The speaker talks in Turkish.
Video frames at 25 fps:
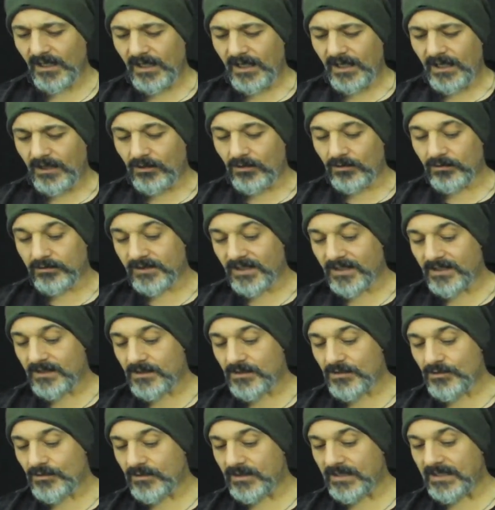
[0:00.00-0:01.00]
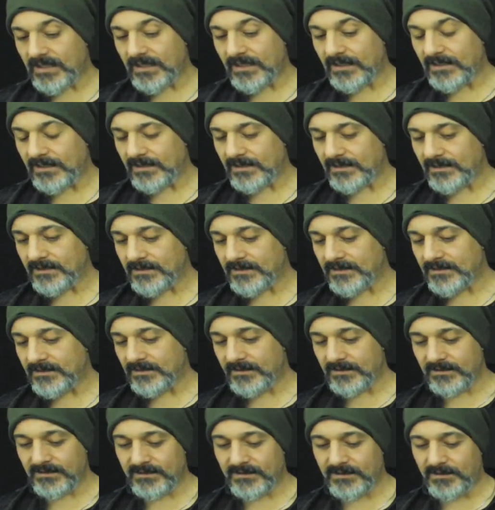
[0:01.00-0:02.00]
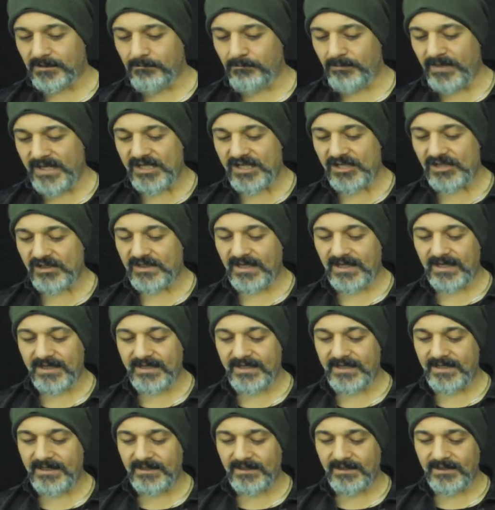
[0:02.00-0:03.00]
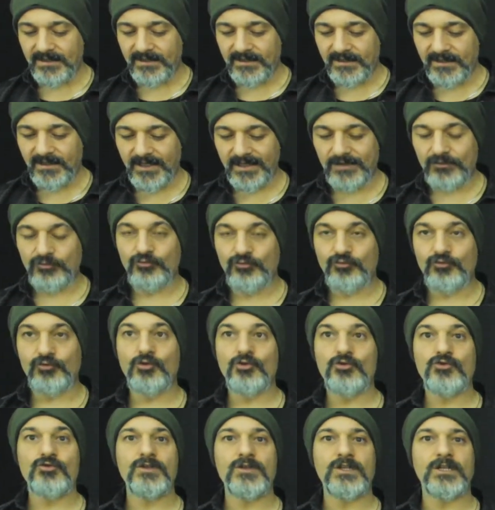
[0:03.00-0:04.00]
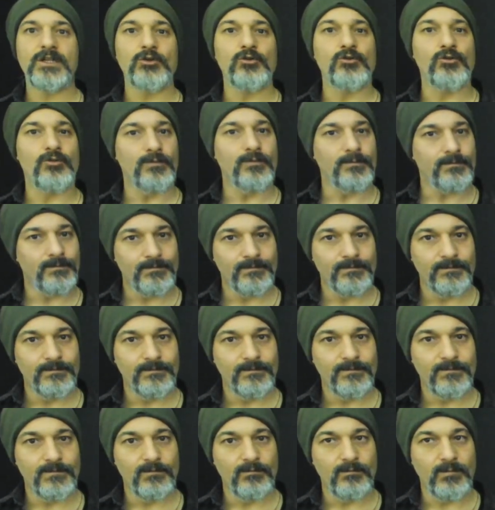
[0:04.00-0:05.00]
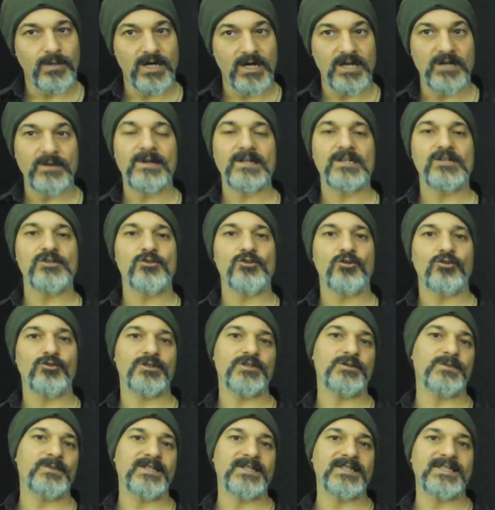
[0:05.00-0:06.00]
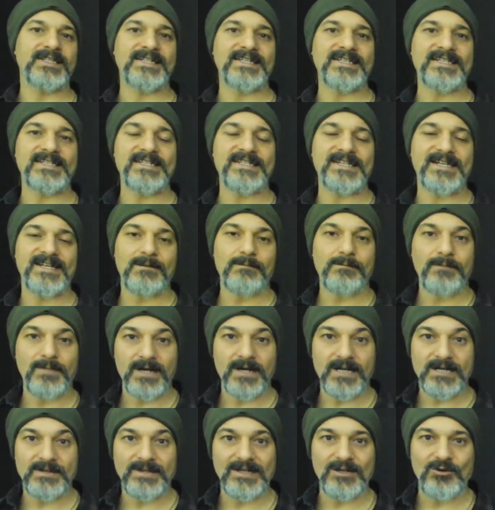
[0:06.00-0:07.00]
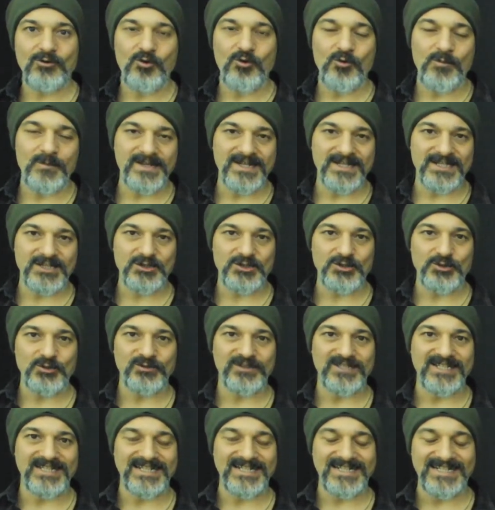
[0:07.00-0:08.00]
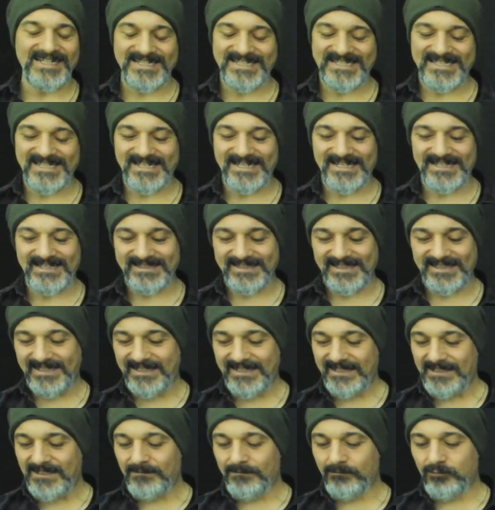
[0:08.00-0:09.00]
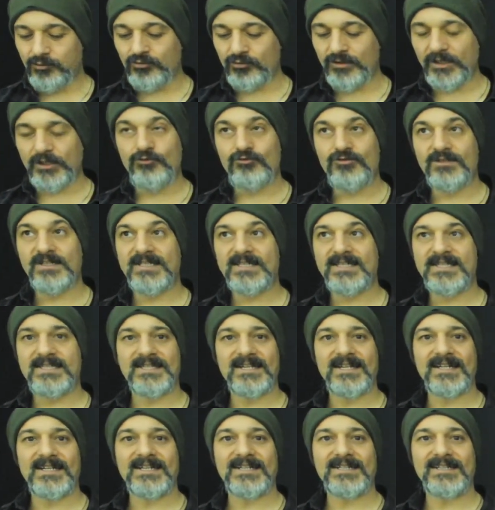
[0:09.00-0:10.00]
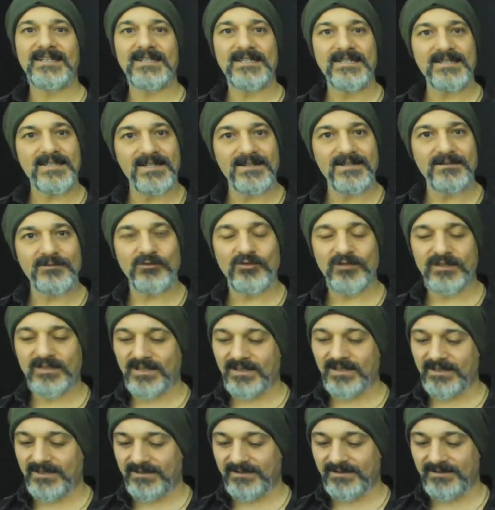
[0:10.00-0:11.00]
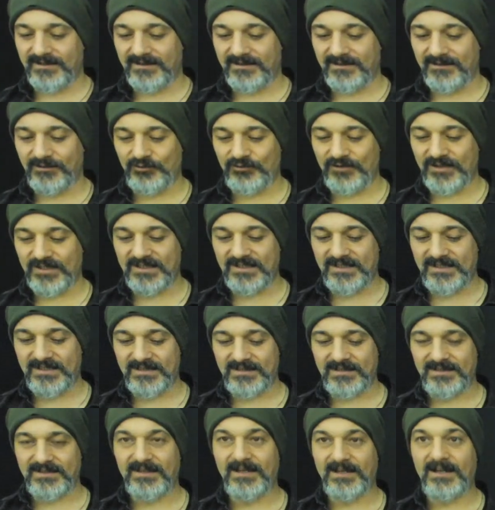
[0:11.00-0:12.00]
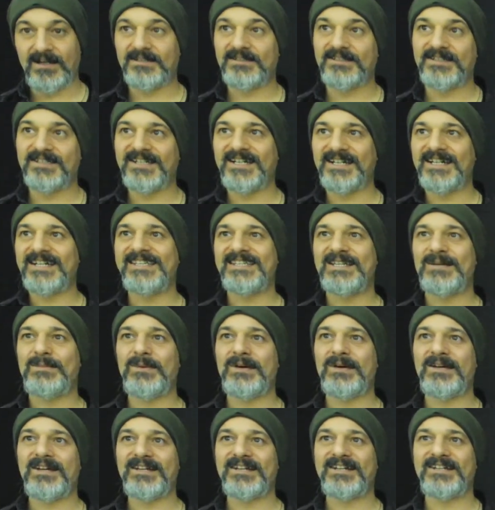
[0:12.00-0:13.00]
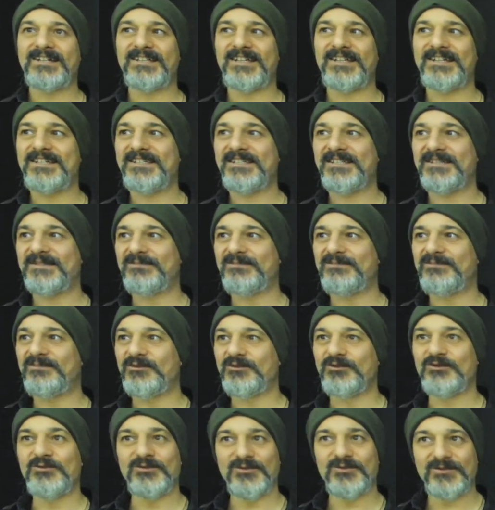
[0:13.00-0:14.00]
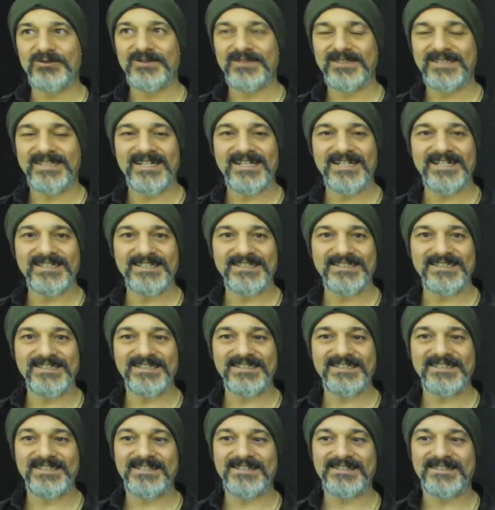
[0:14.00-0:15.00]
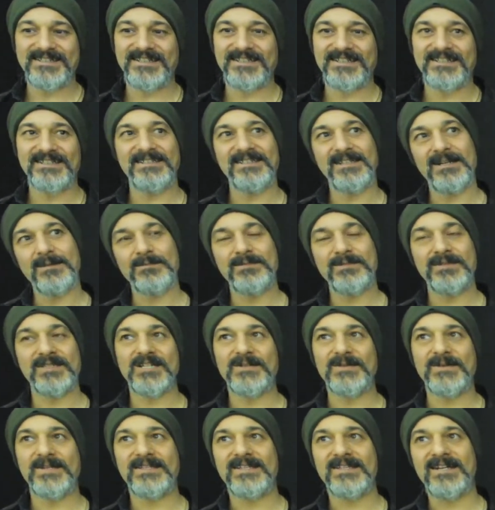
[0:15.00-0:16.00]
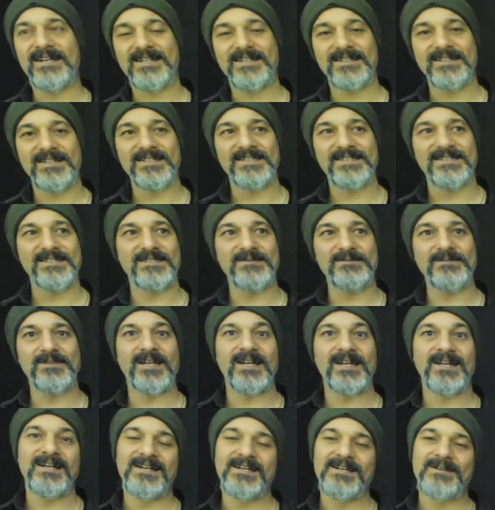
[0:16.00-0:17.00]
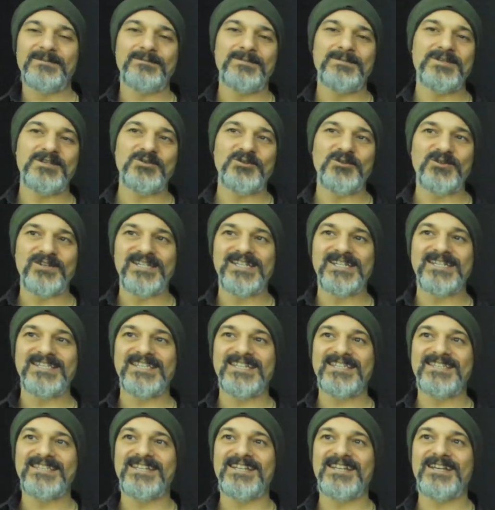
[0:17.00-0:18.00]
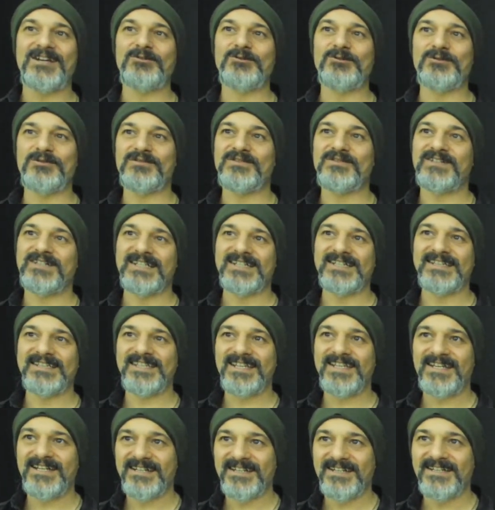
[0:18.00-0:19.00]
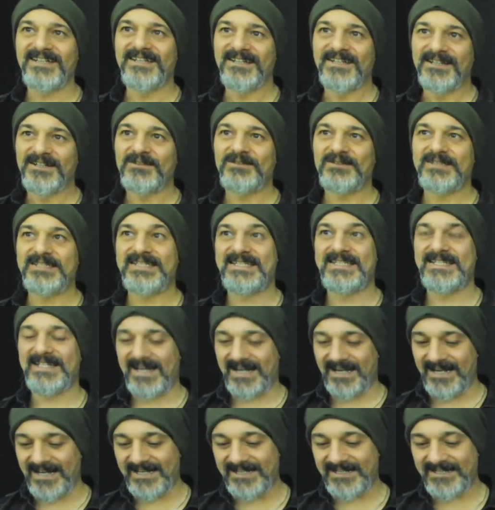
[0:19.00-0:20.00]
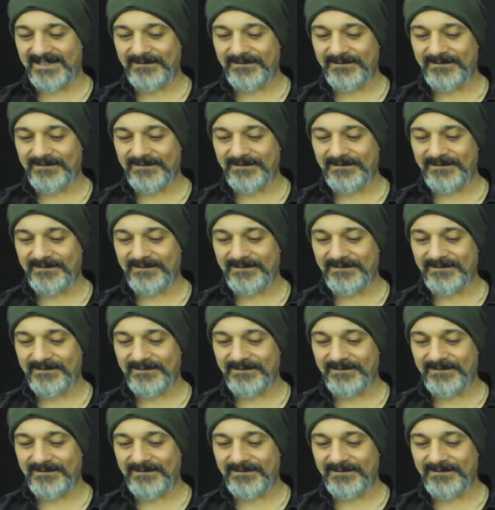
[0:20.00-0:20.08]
Ondan sonra 5 e, tane etüt gösteriyorum. Parmak çalışmalarını içeren, parmak kombinasyonlarıyla içeren. Bu da ücretsiz arkadaşlar. Buna da ücretsiz. Artık kayıt yapan arkadaşlarım bunu yakalayacaklar. Kayıt yaptıramayan arkadaşlarım da bir sonrakinde neler olur falan diye hani izlerler.